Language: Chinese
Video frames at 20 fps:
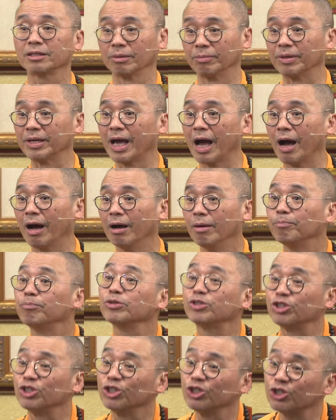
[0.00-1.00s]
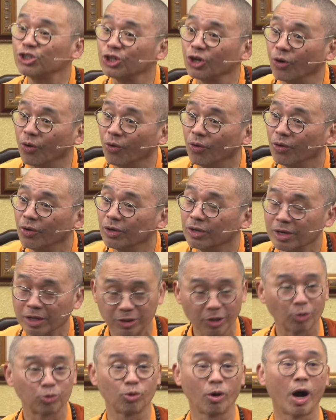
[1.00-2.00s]
怎么样不急救，
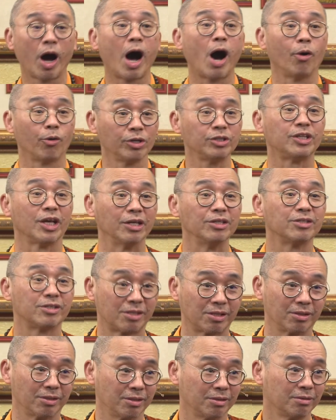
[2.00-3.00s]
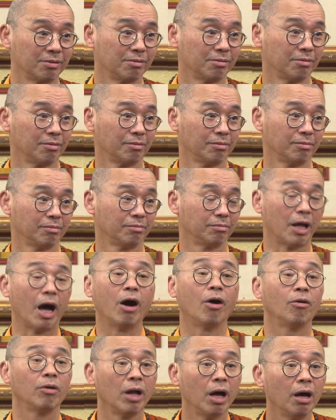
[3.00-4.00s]
叫做好一点死，然
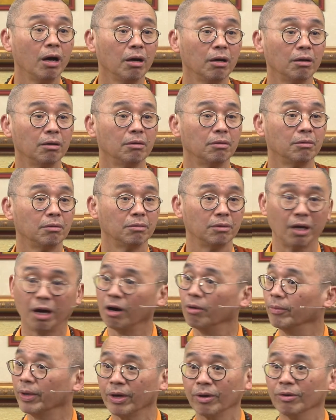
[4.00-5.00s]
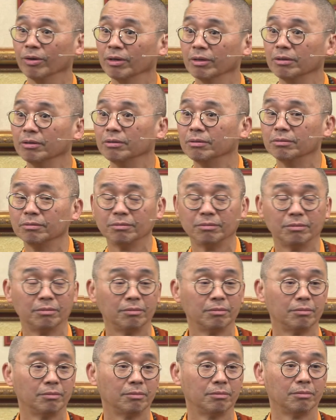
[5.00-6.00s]
后呢，然后没有了，
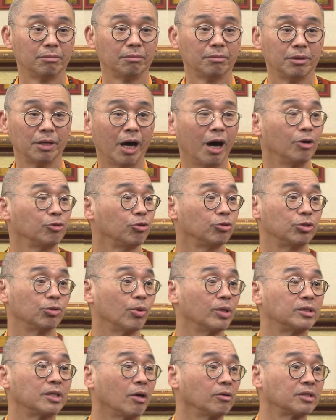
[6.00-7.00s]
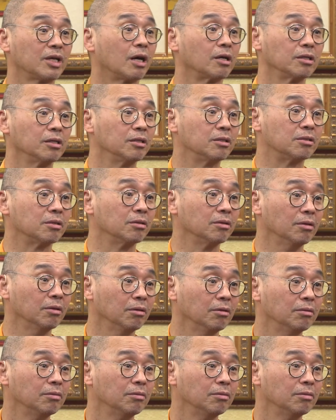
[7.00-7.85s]
然后就只会找葬仪社了。